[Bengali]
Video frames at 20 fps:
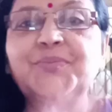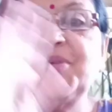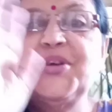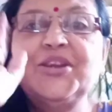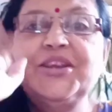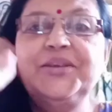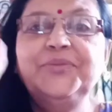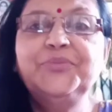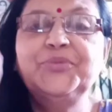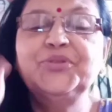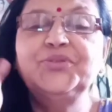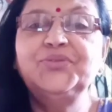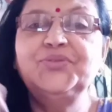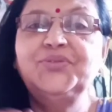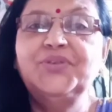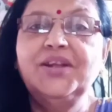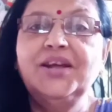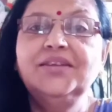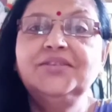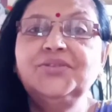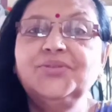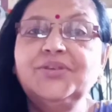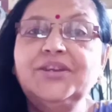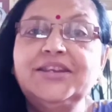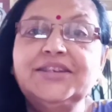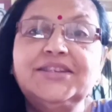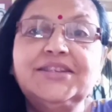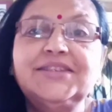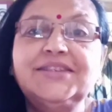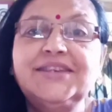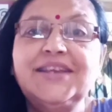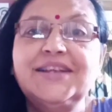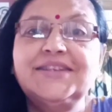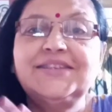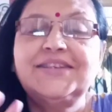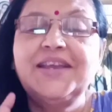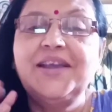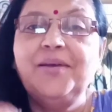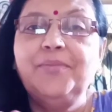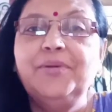মর্নিং বন্ধুরা চলে এসেছি
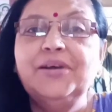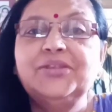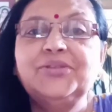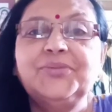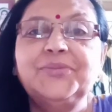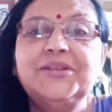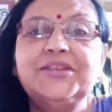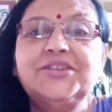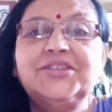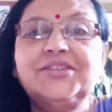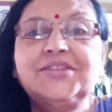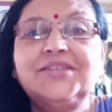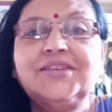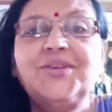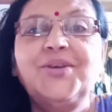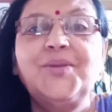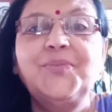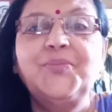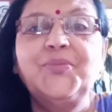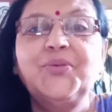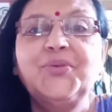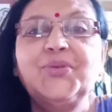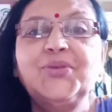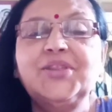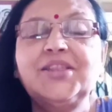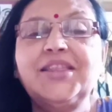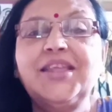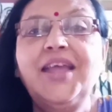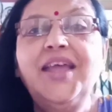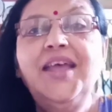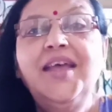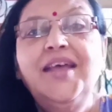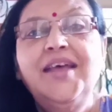আজকে আবার তোমাদের সাথে গল্প করতে